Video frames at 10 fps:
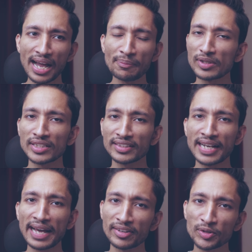আপনার সাথে
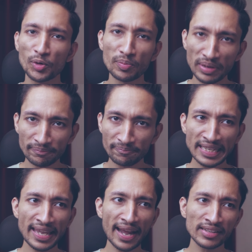কানেক্ট করবে
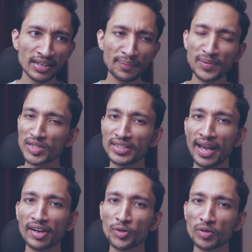এই ক্যারেক্টারটা আপনার সাথে
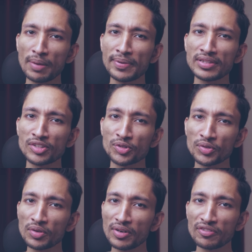কানেক্ট করবে আপনি তার জন্য